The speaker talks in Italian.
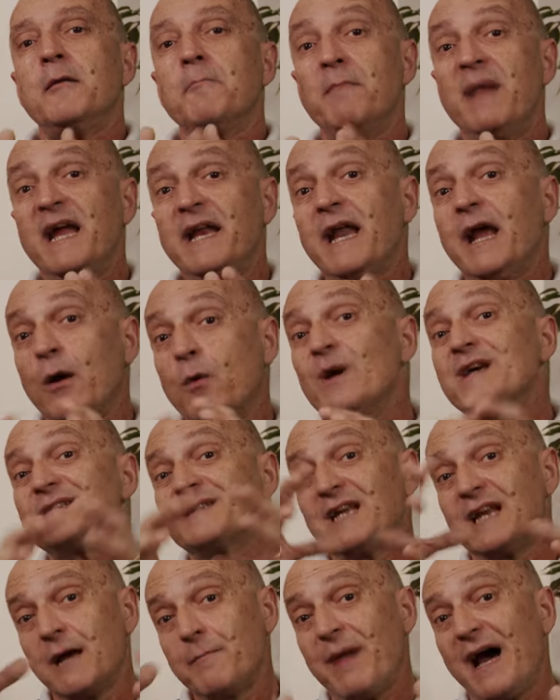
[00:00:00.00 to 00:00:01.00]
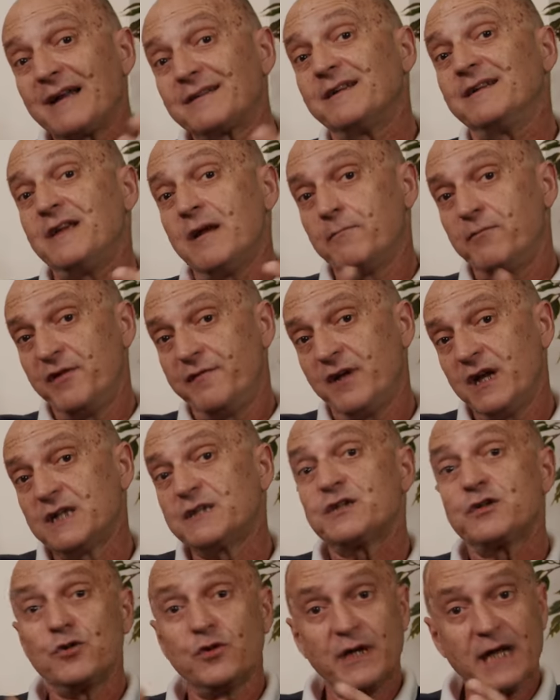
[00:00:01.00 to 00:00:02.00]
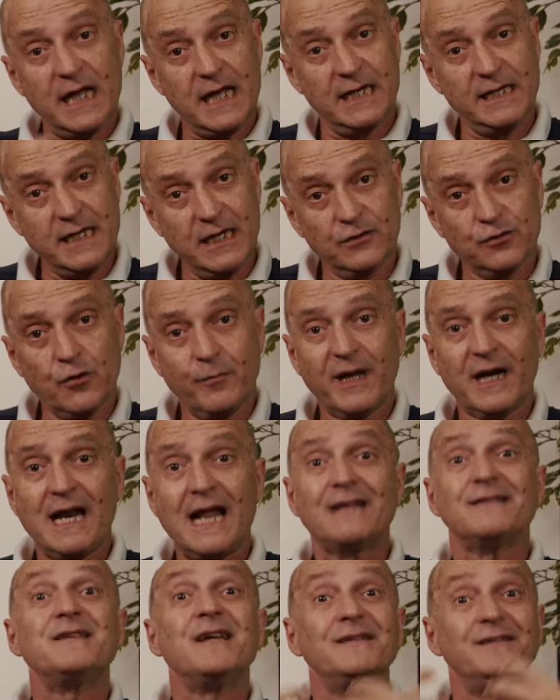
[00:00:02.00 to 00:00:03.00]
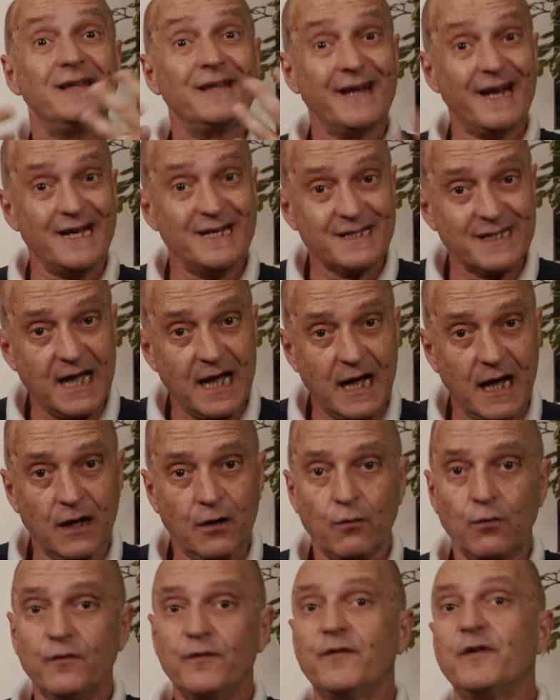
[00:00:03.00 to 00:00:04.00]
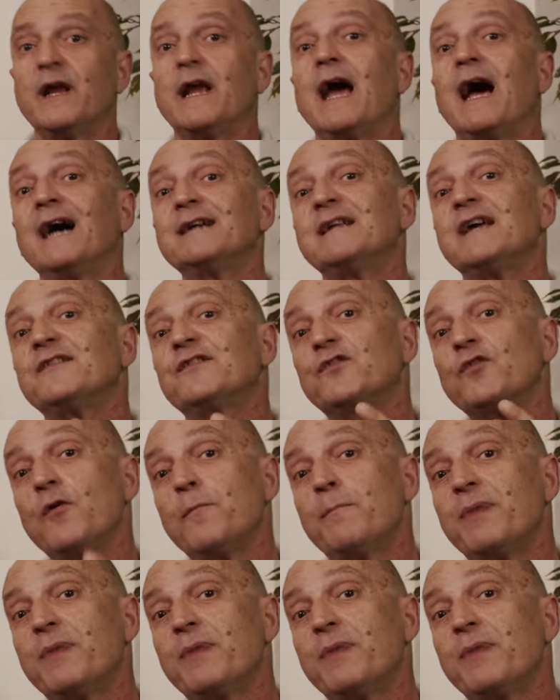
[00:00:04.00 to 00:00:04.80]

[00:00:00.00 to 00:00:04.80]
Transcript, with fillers: Bene, questa è la parte di amplificazione di altoparlanti e di resa acustica. Adesso